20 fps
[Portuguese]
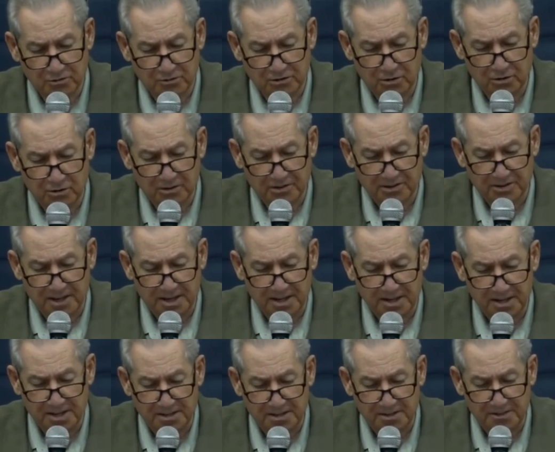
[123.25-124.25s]
eu
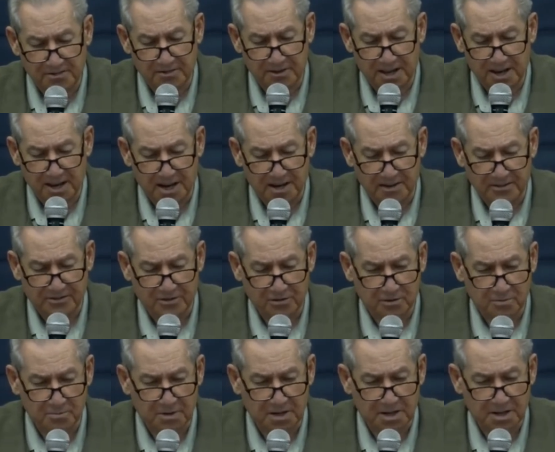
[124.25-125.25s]
gostaria de falar
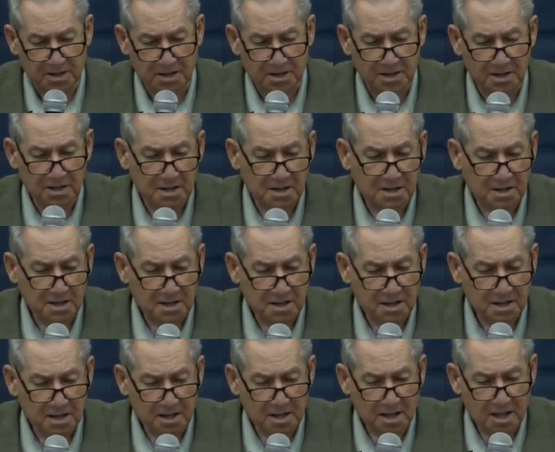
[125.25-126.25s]
sobre
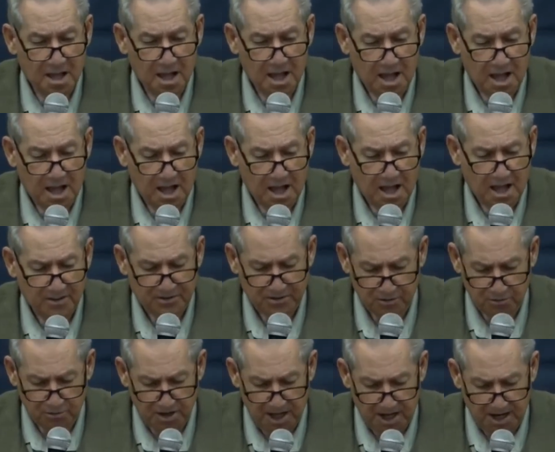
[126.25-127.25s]
a
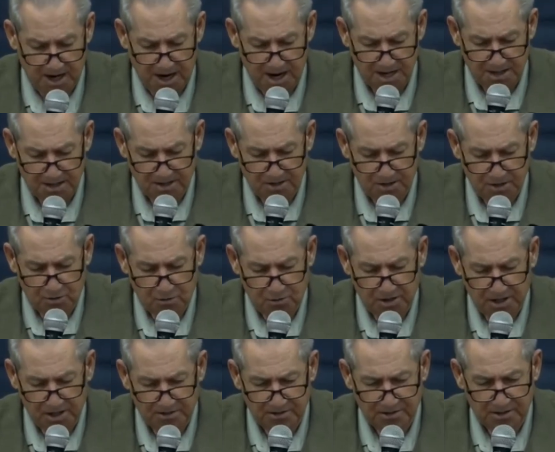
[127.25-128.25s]
segunda carta de
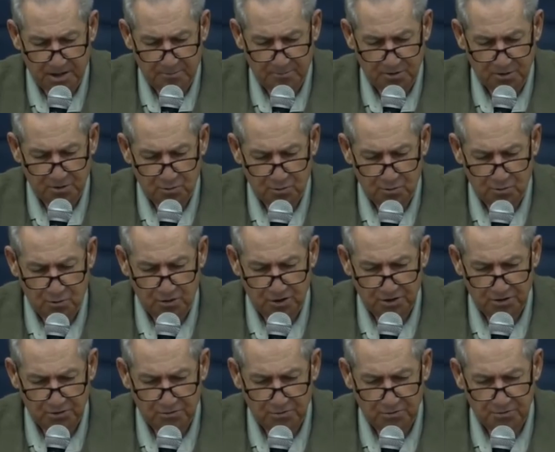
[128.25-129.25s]
Coríntios, capítulo
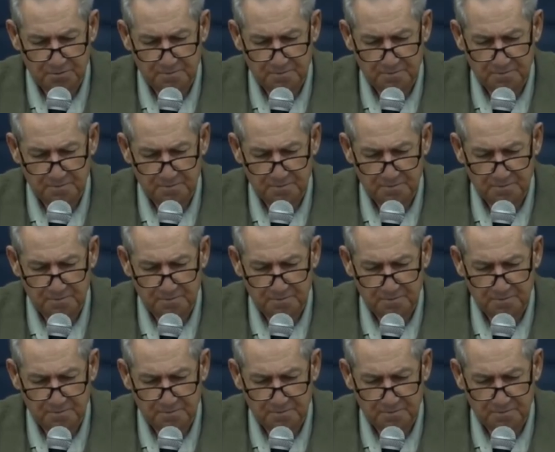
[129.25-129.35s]
8.